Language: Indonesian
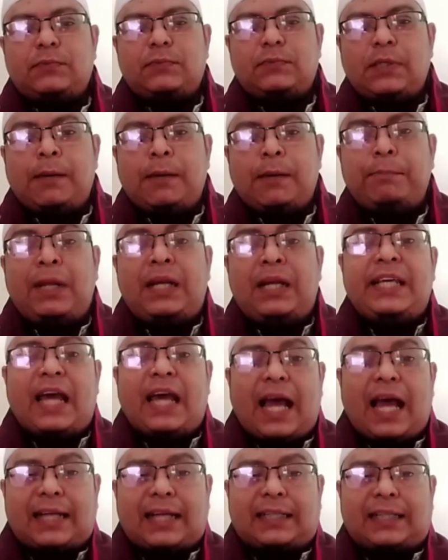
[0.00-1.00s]

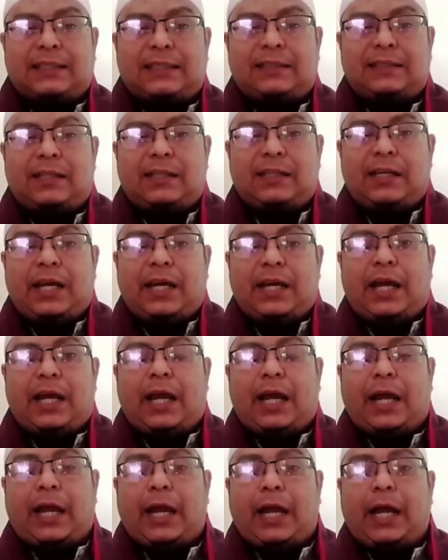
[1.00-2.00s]
hewan yang kita
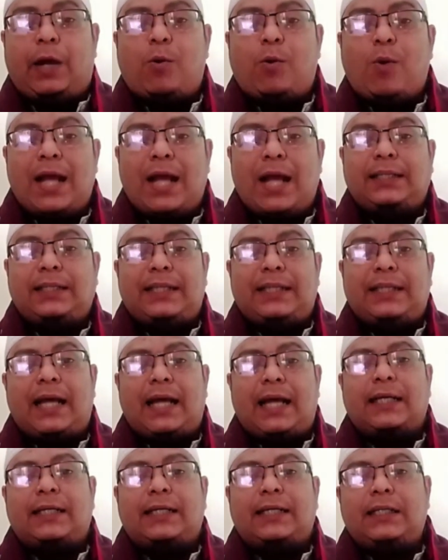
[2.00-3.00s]

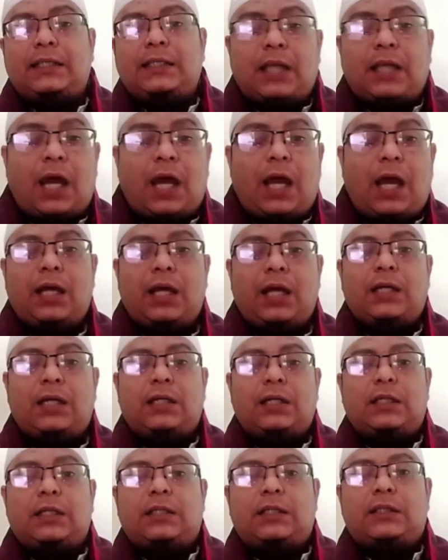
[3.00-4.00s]
sembeli.
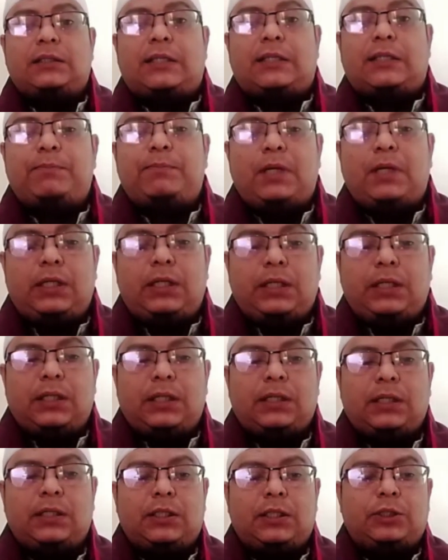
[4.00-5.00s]
Sebagaimana di dalam satu
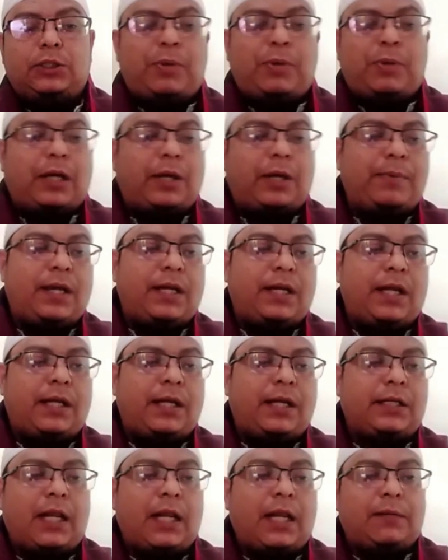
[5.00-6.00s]
hadis dikatakan,
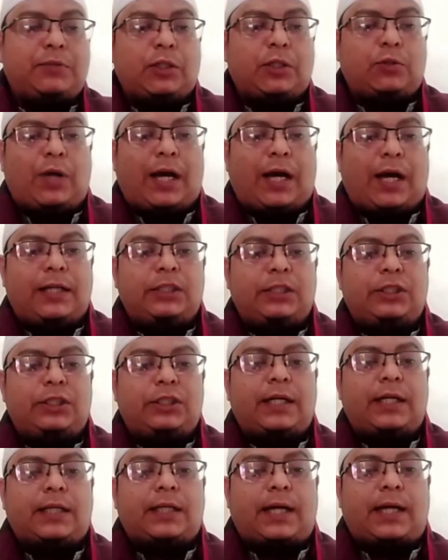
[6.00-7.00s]
Gumi
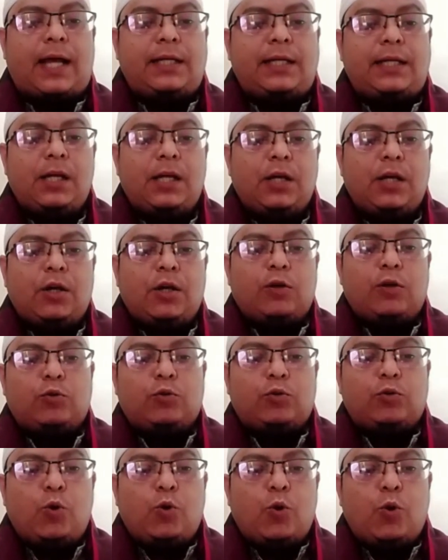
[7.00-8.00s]
ila udhiyaki
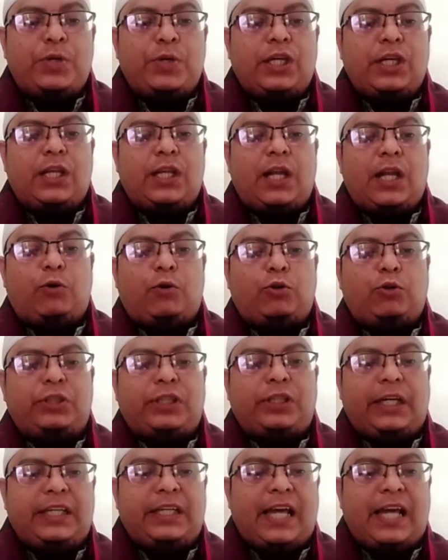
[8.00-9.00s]

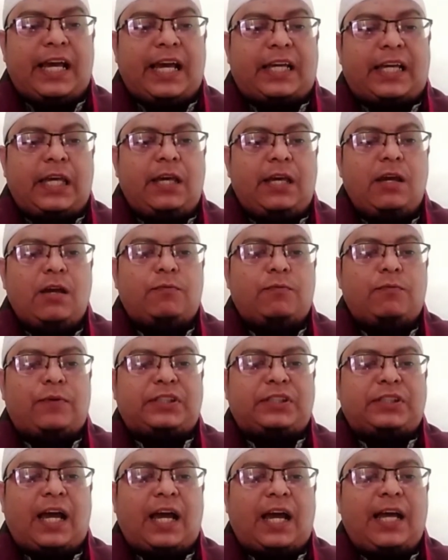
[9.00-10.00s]
fashhadiha fa innaha bi
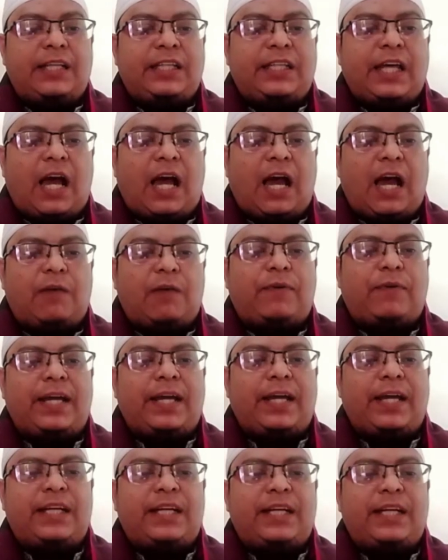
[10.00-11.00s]
awwali qatratin min
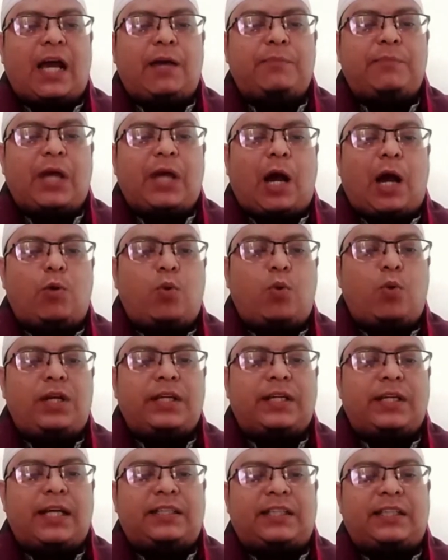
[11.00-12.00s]
damiha
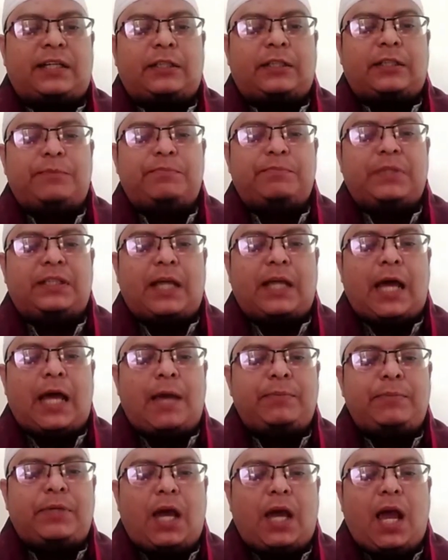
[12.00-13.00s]
yughfar
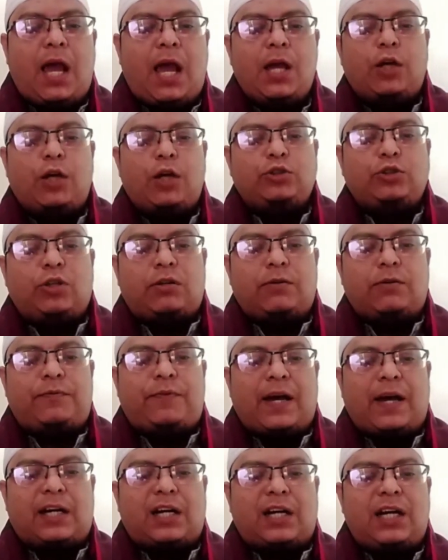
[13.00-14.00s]
laki
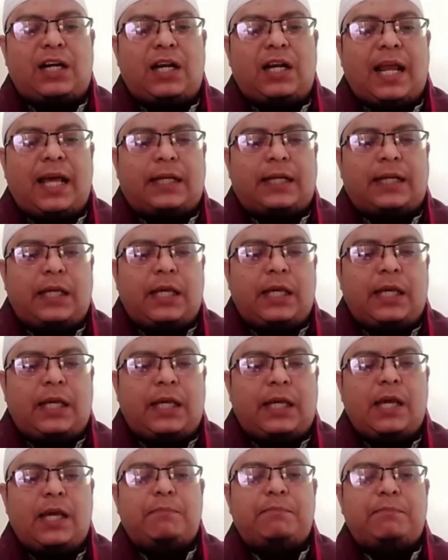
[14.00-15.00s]
masalapa min dunubik.